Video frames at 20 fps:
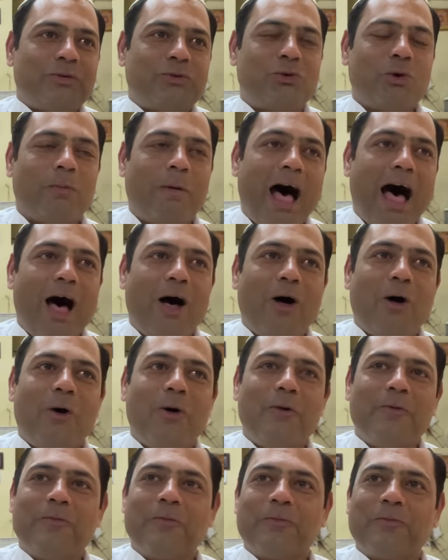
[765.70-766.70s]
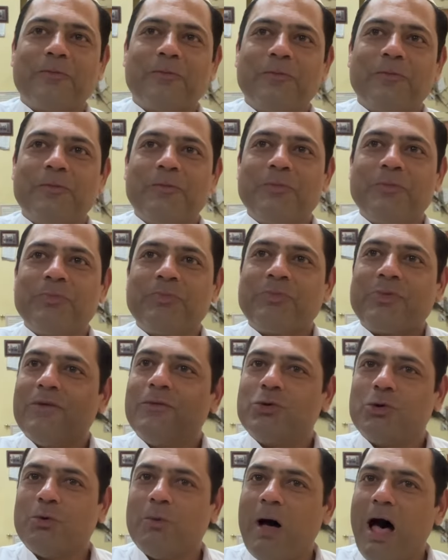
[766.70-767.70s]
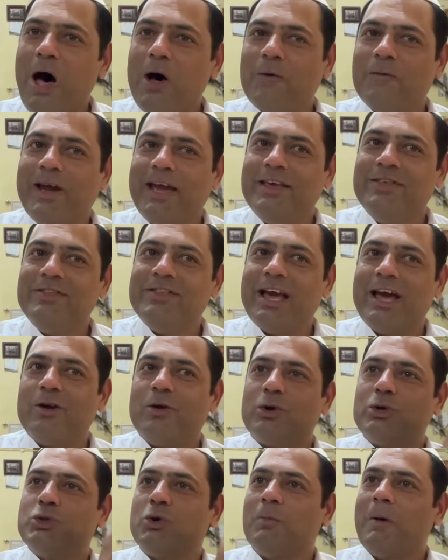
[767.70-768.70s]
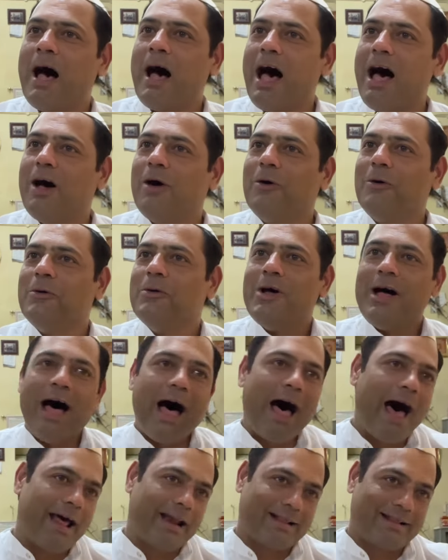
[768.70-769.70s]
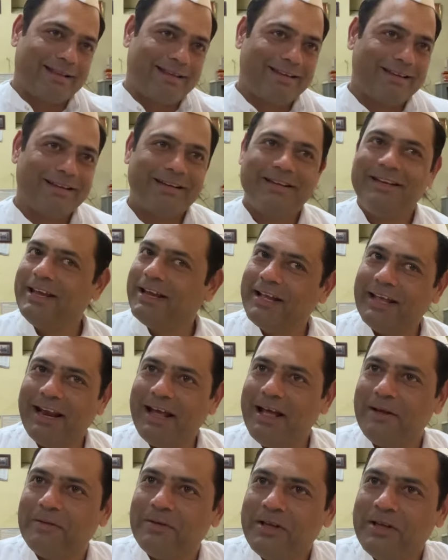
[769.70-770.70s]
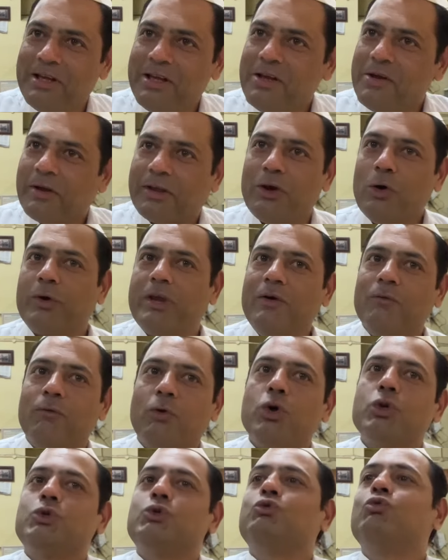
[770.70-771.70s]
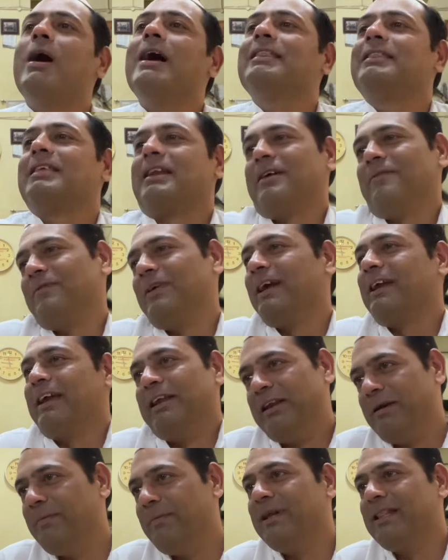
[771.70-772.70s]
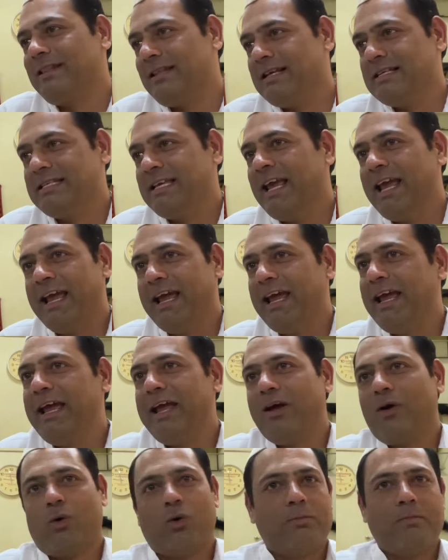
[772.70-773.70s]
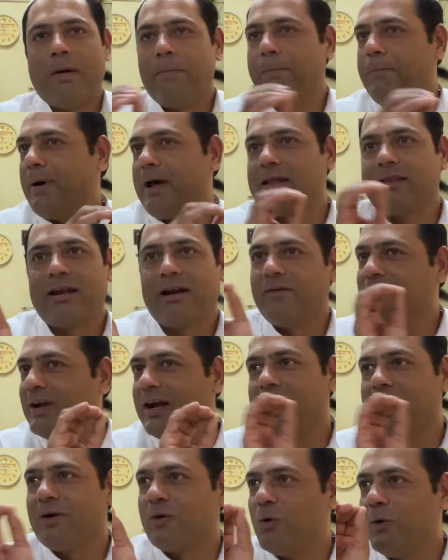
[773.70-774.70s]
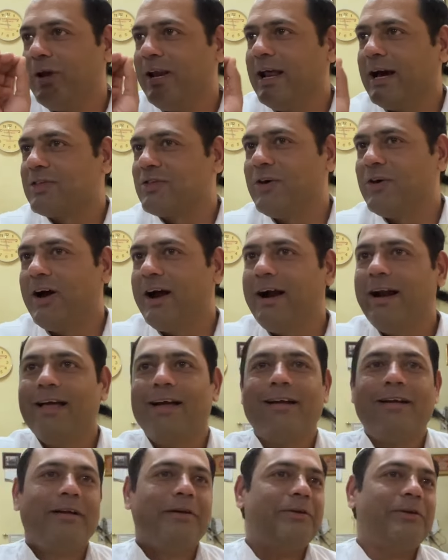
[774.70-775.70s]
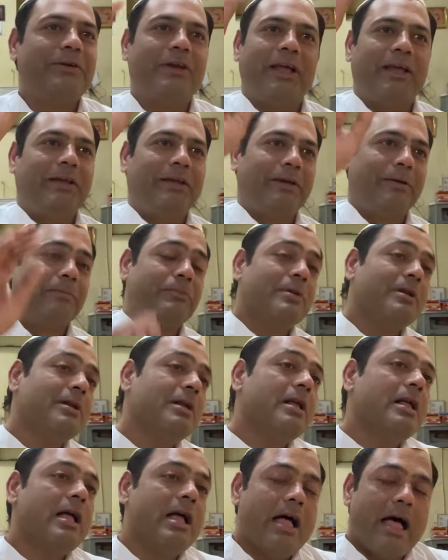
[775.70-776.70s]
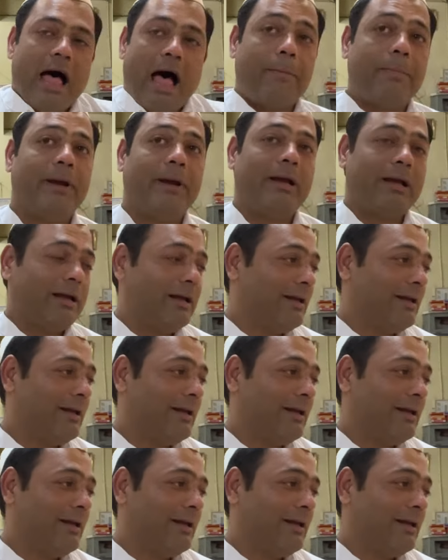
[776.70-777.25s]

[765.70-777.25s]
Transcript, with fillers: स्वभाव स्वभाव व्यंजन और स्वभाव अर्थ ठीक है ना क्योंकि वो स्वद्रव्य के निमित्त से हैं उनमें परद्रव्य का कोई लक्षण नहीं अब